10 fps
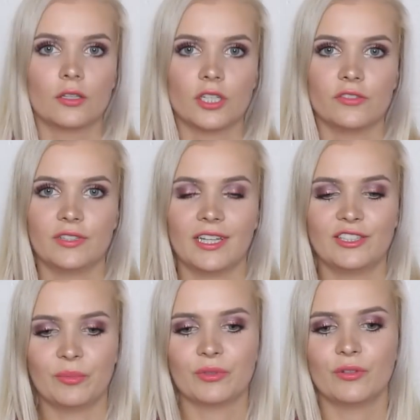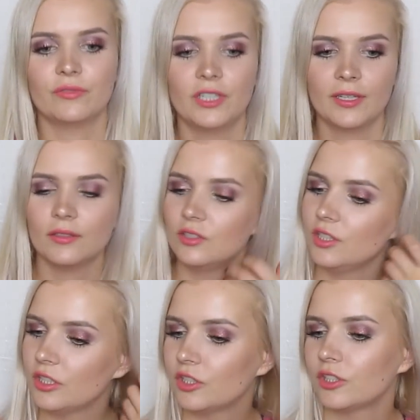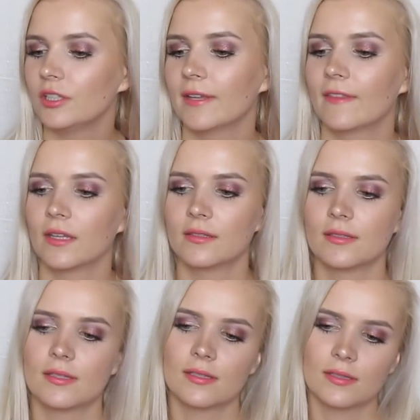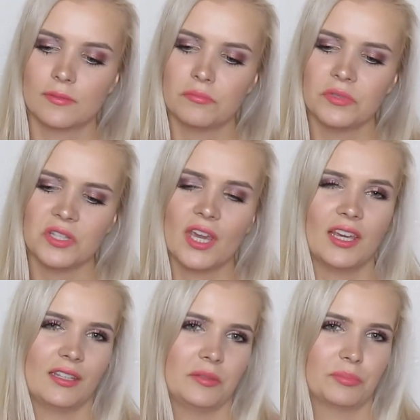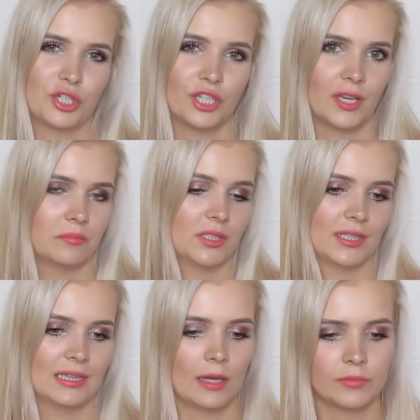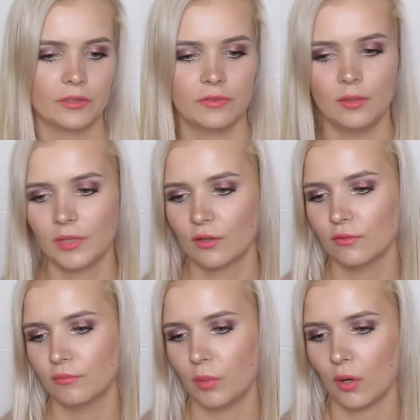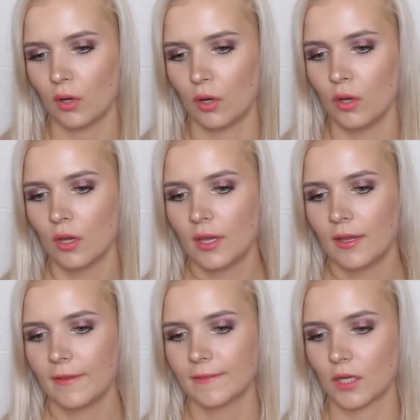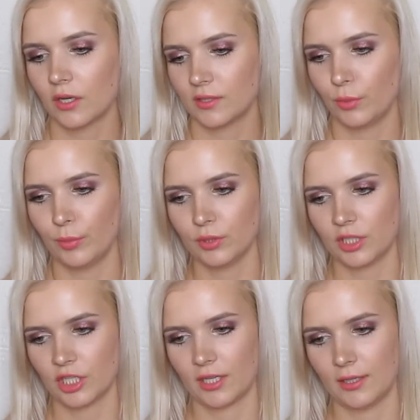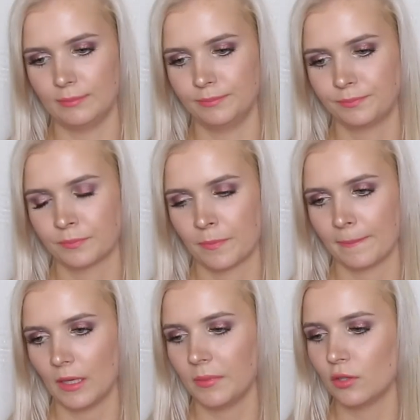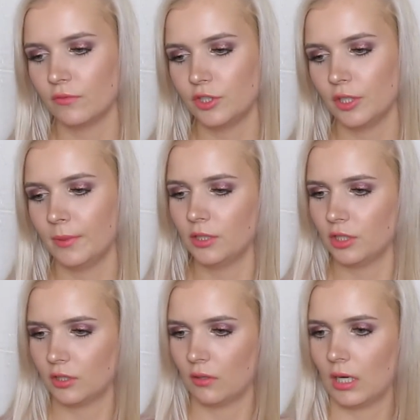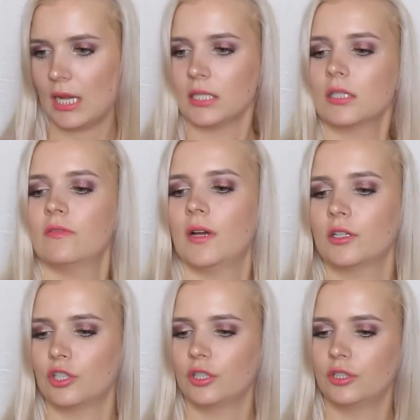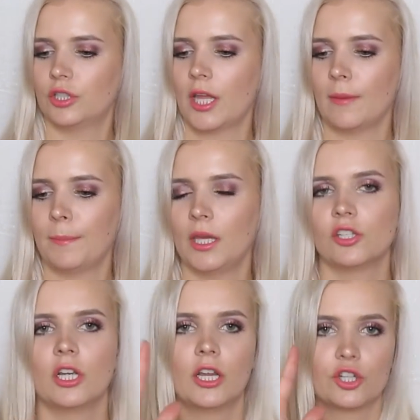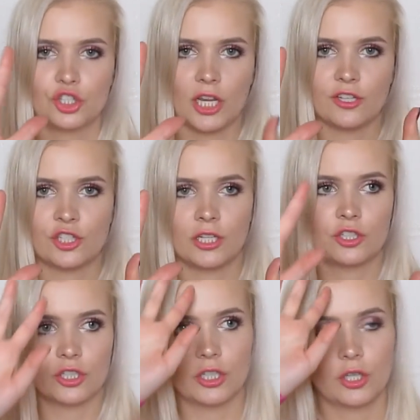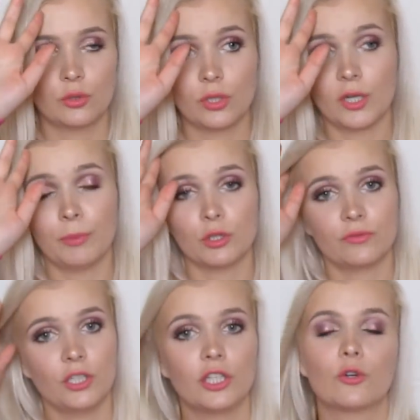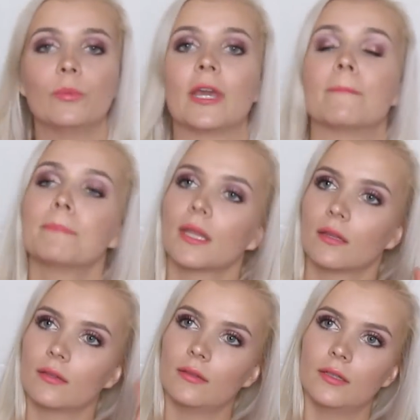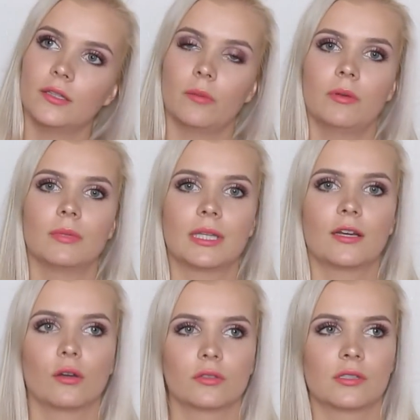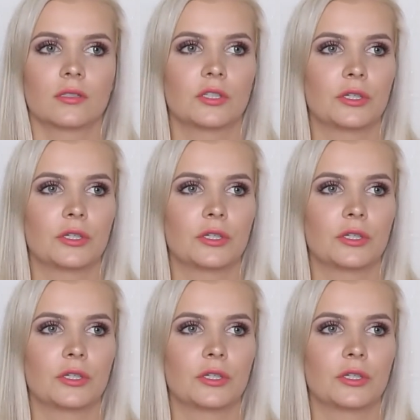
Cześć, witajcie ponownie. Dziś jeden z mniej przyjemnych dla mnie filmików, bo trochę sobie ponarzekam. A mianowicie będzie to raz, dwa, trzy, cztery, pięć, sześć rzeczy, których ponownie nie kupię. Y, nie mylmy tego z